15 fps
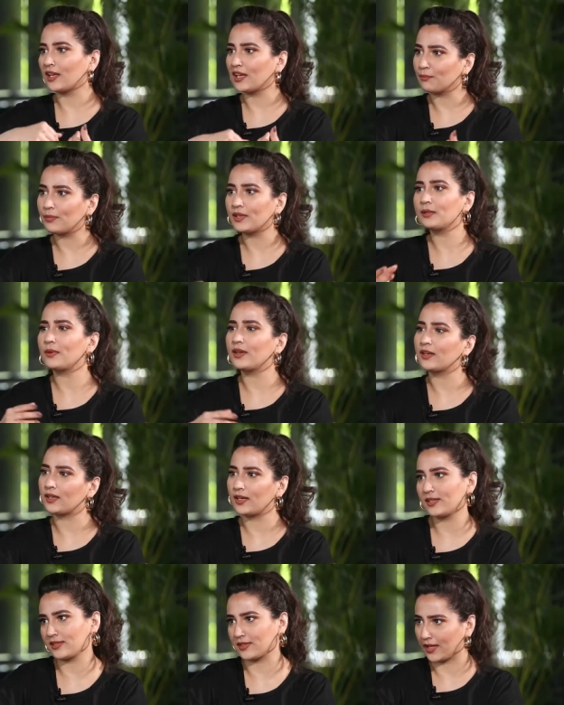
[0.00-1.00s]
ఇలా ఇబ్బంది
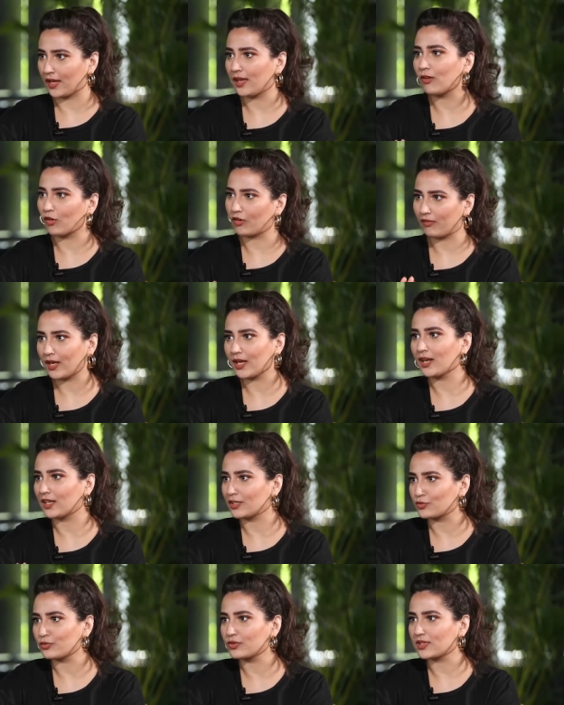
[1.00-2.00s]
పెట్టేస్తే ఒకవేళ
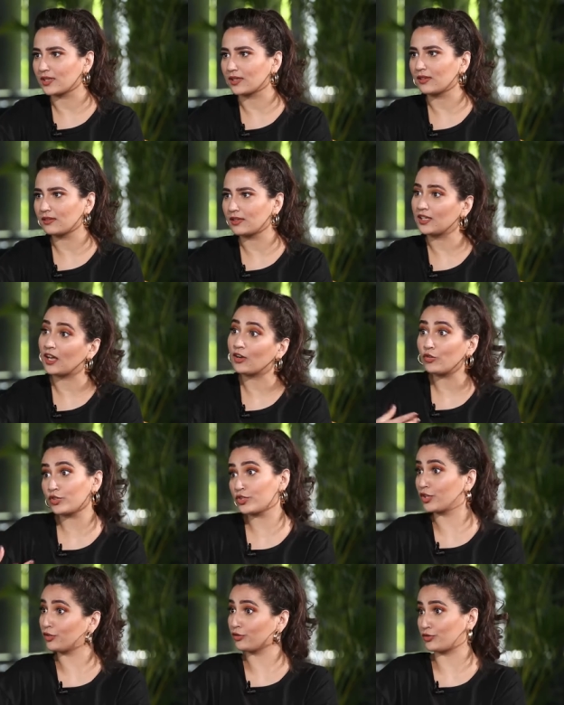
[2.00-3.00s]
ఇలా చూసి ఇలా
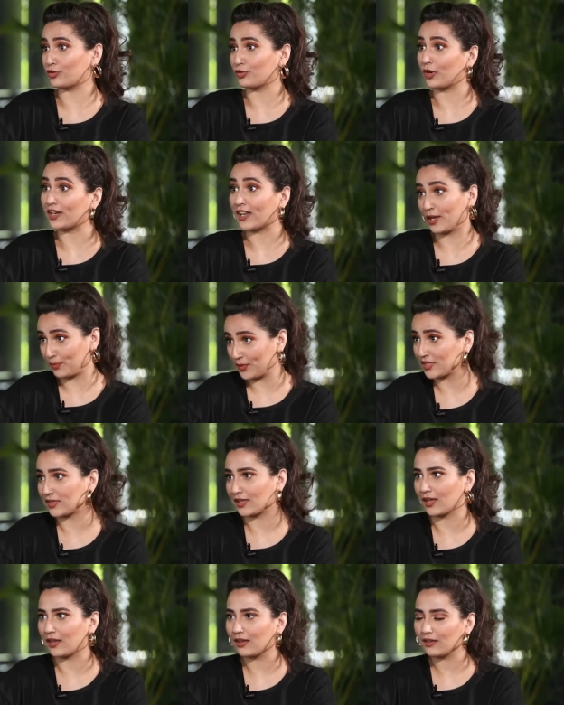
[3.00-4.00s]
కూడా చేయొచ్చు అని
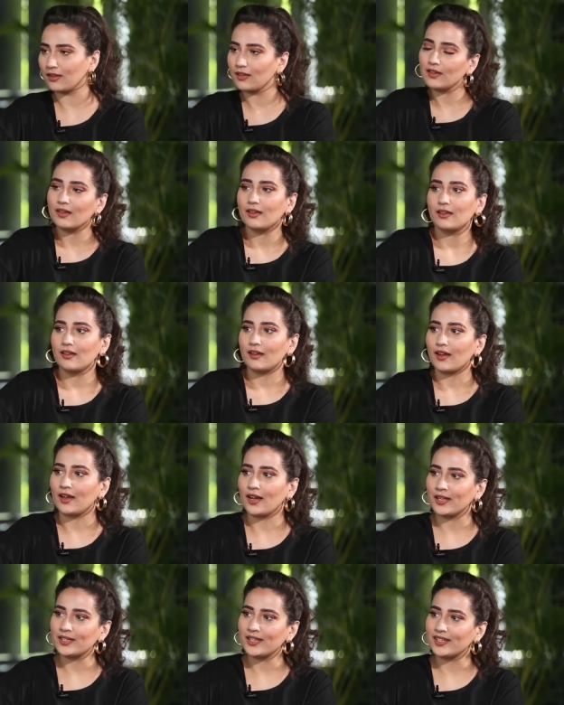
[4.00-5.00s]
అనిపిస్తే
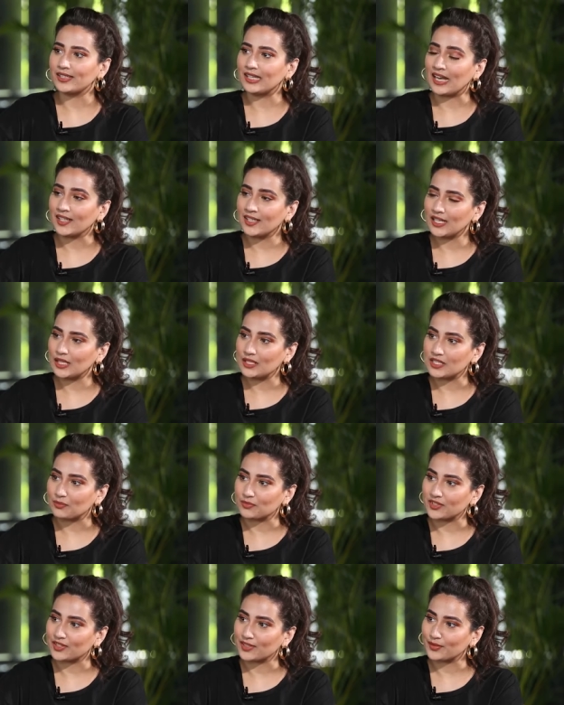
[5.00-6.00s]
అది దానికి ఏం
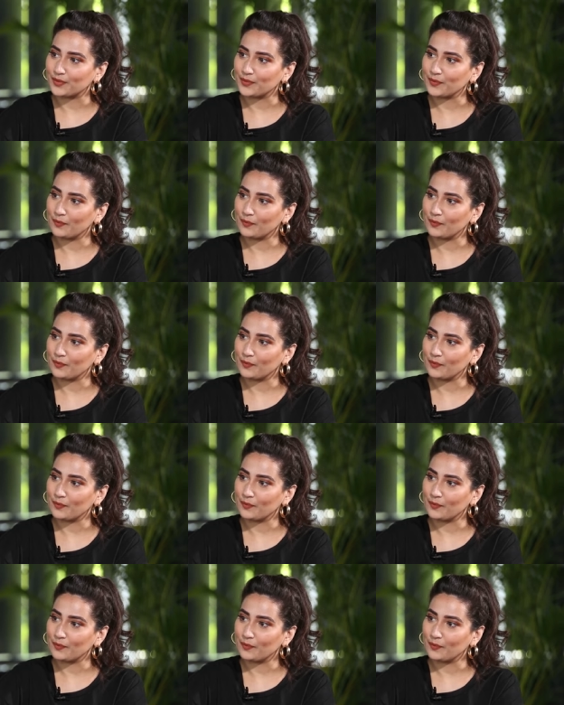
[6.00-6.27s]
చెప్తారు